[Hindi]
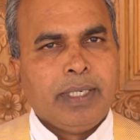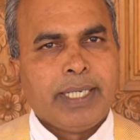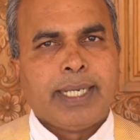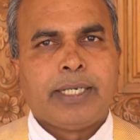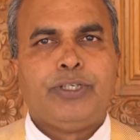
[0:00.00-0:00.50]

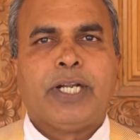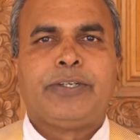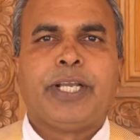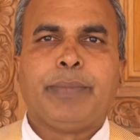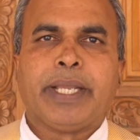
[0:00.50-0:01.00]
एक एक
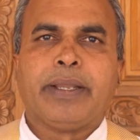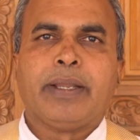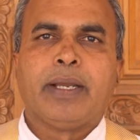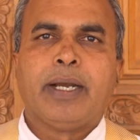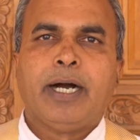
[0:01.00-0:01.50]
डंडे में
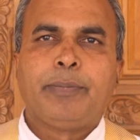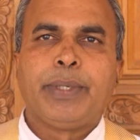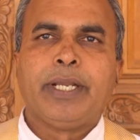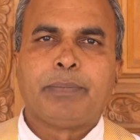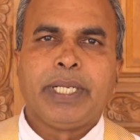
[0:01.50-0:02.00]

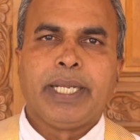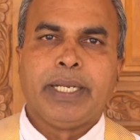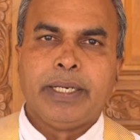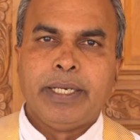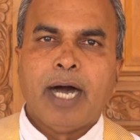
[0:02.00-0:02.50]
अपने अपने
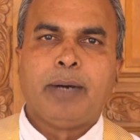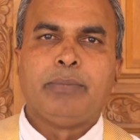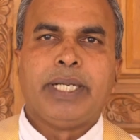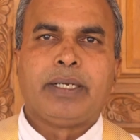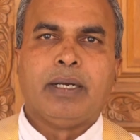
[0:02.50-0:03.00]
नाम
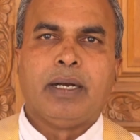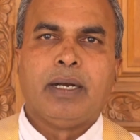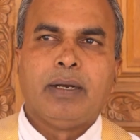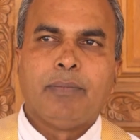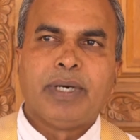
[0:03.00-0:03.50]
लिखकर
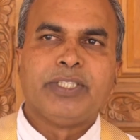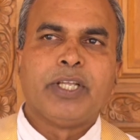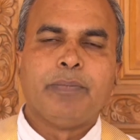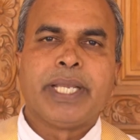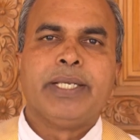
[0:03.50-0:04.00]
मंदिर
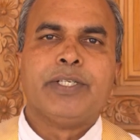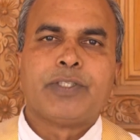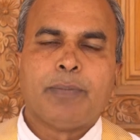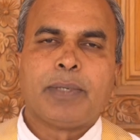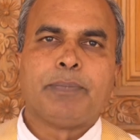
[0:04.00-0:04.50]
में
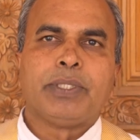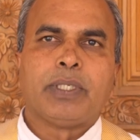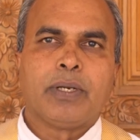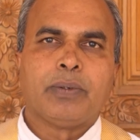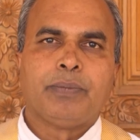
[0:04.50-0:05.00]
समर्पित
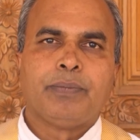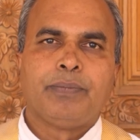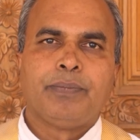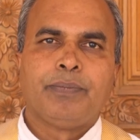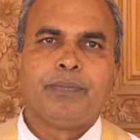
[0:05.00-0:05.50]

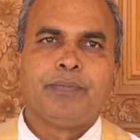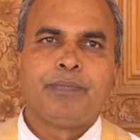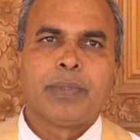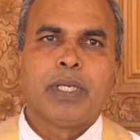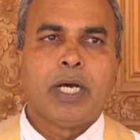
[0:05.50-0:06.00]

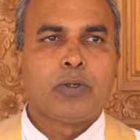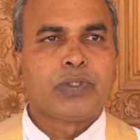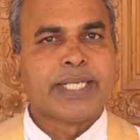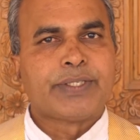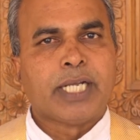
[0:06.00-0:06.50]
करो और
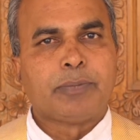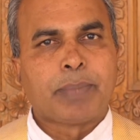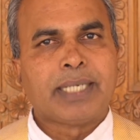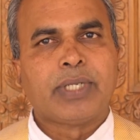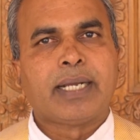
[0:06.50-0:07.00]
उसके साथ
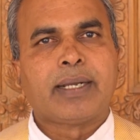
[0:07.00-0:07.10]
प्रार्थना